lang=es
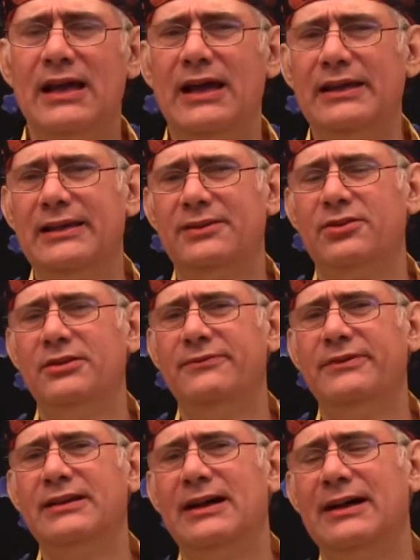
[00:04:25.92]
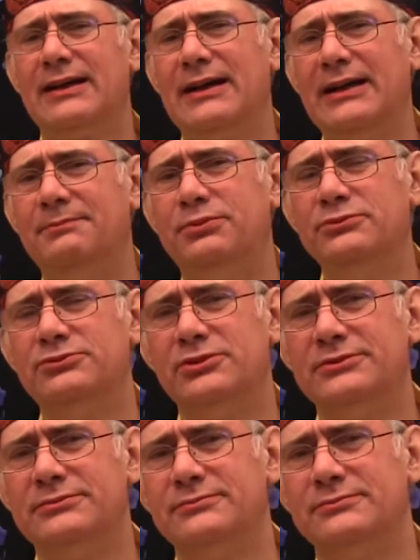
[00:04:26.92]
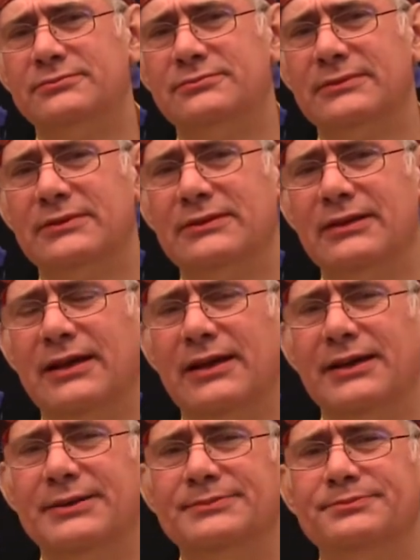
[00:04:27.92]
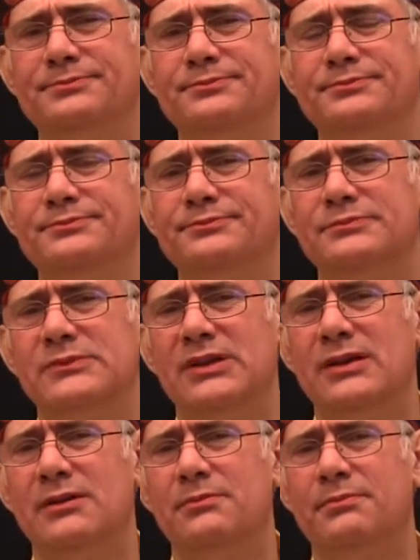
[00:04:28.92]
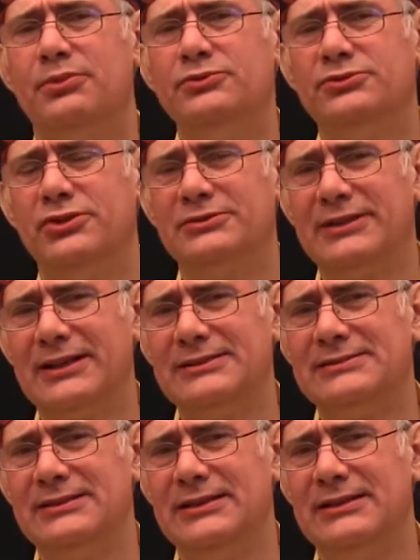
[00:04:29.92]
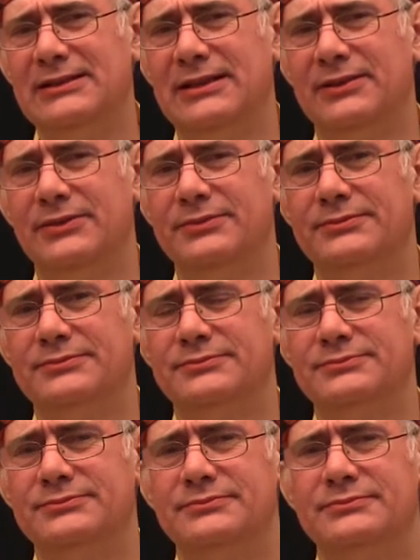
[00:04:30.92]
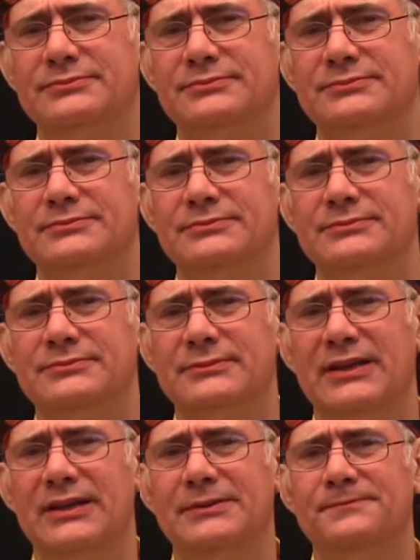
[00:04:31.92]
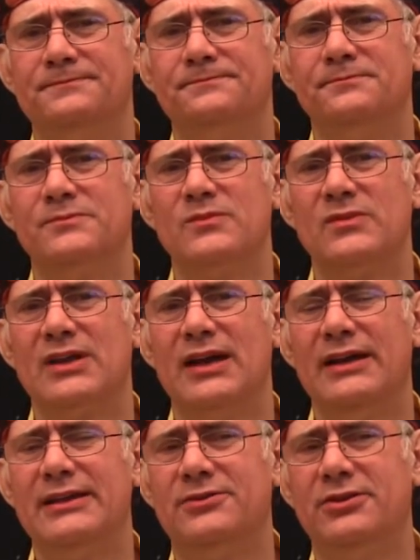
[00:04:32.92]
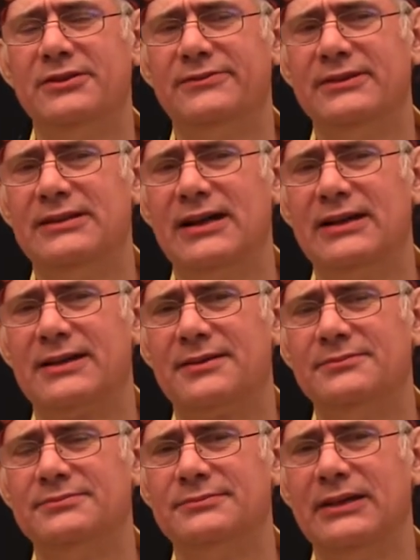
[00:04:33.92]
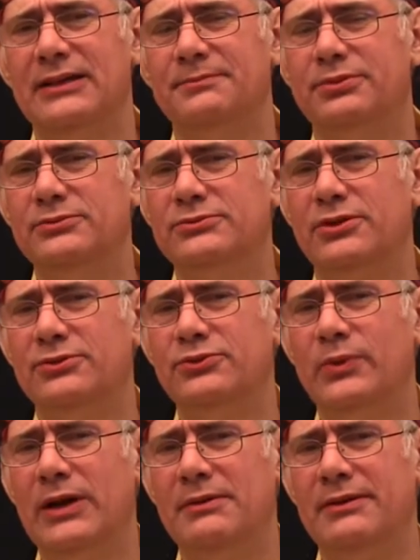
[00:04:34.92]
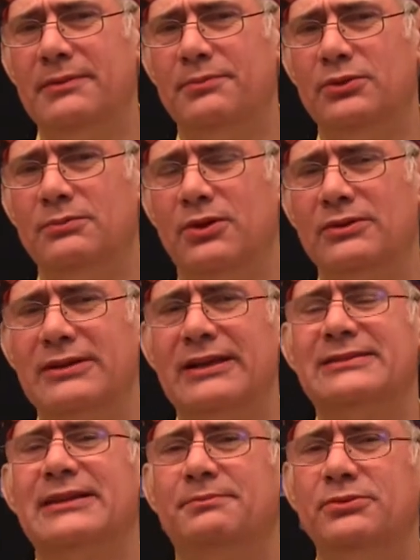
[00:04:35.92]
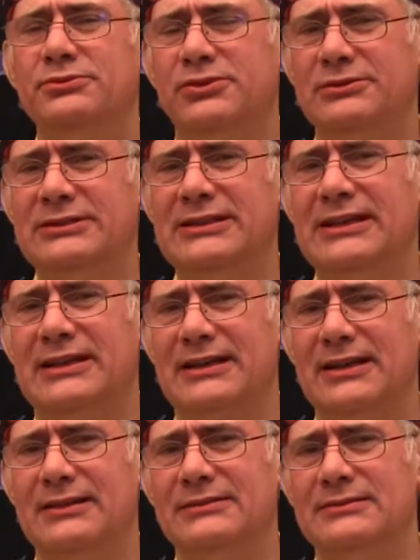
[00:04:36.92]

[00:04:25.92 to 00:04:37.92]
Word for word: hay que tonificar al punto, eh, punto 13 del hígado. ¿eh? Hay que tonificar el punto 9 del pulmón, que es el punto tierra.